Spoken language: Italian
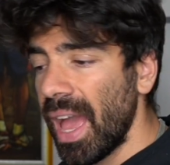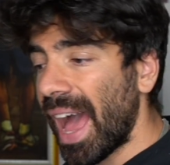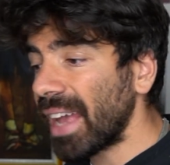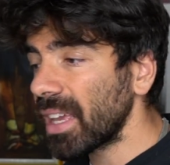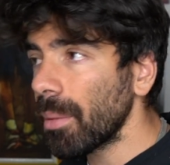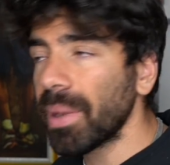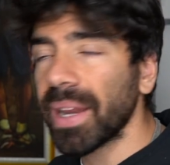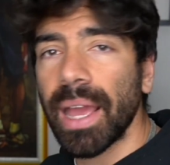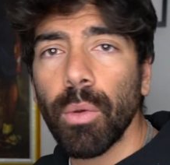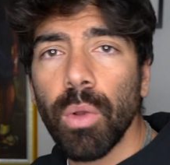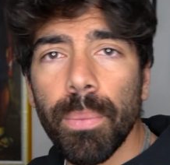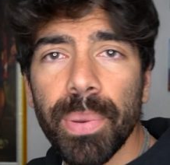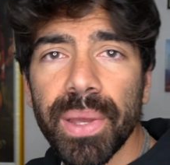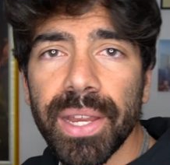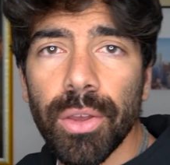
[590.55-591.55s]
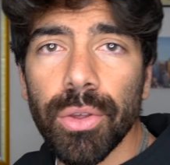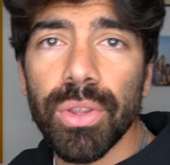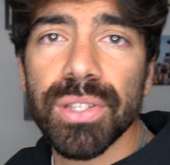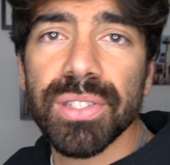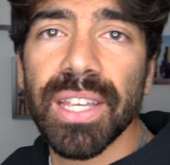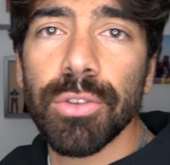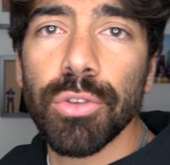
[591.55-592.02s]
Anche perché in quel periodo,
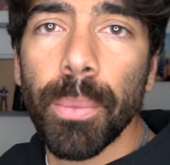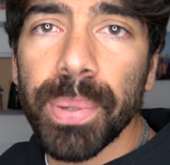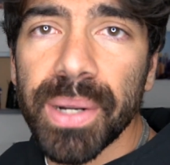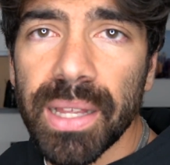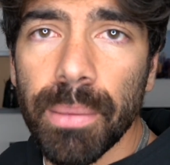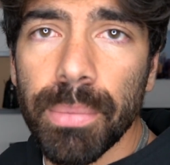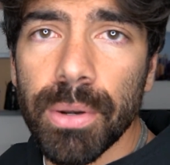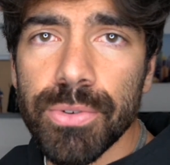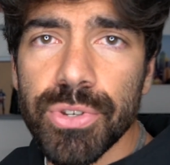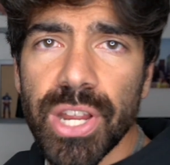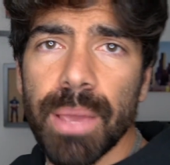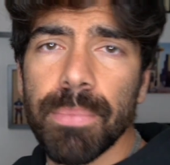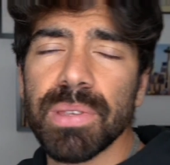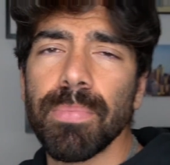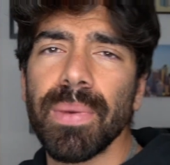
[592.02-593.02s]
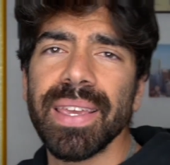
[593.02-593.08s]
essendo pre-LeBron James,